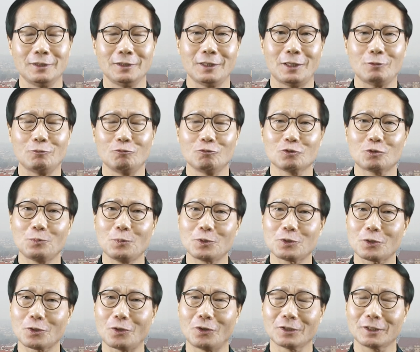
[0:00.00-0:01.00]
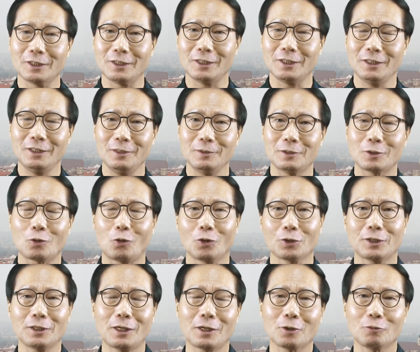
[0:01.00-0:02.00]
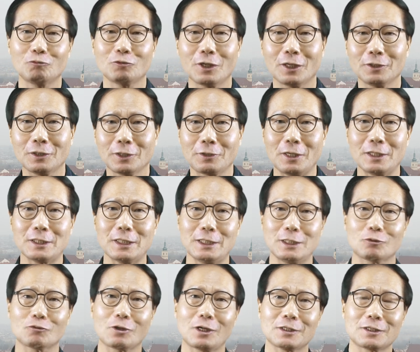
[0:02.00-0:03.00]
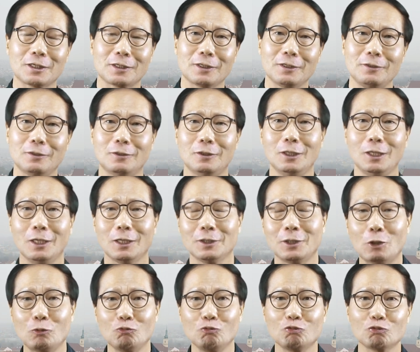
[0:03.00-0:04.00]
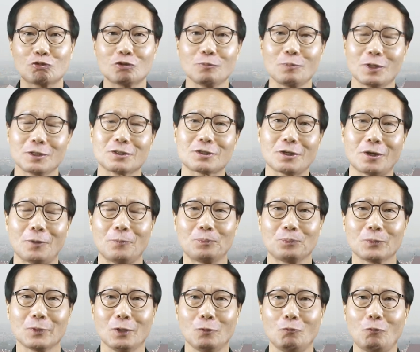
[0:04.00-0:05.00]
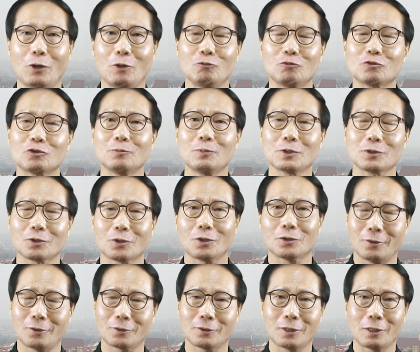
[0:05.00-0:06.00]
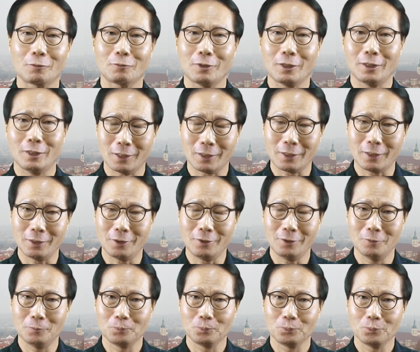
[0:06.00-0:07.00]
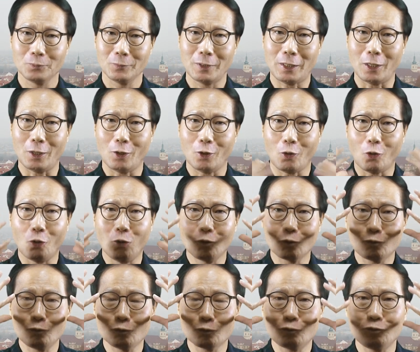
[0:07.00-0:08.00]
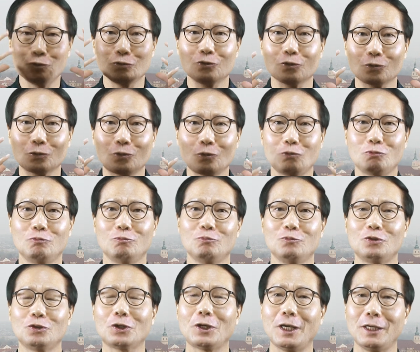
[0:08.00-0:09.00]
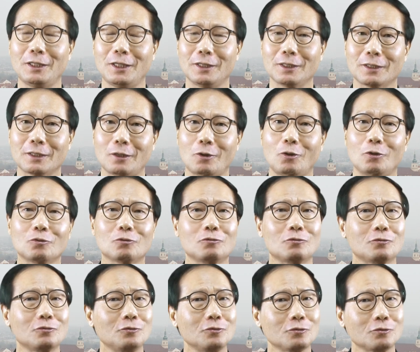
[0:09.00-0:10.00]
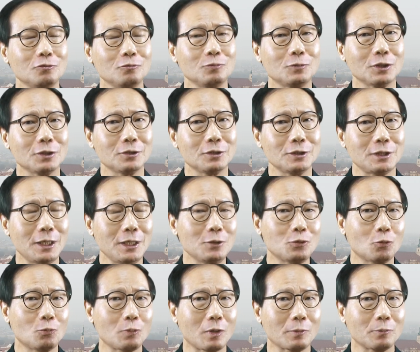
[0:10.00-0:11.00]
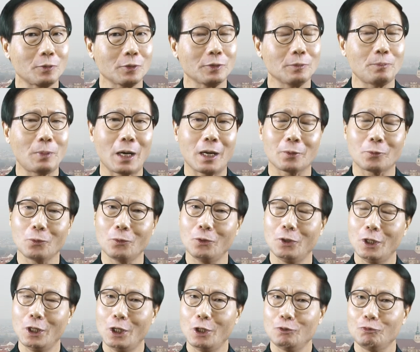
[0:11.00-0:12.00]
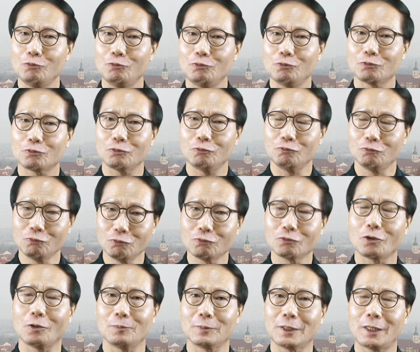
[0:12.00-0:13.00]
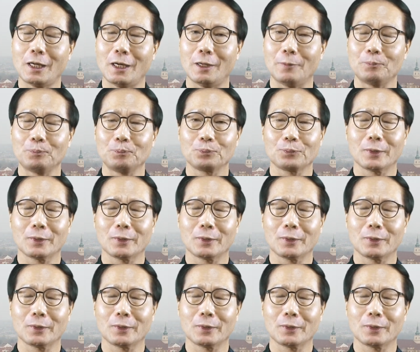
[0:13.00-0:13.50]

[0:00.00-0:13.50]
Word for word: 네, 웃으면서 걷기. 걷기라는 건 우리가 근데 굉장히 익숙하잖아요. 근데 웃으면서 왜 웃으면서 걸으라고 할까요? 네, 얼굴 근육도 움직여야 되니까 얼굴 근육을 움직이는 제일 좋은 방법이 바로 우, 웃는 겁니다.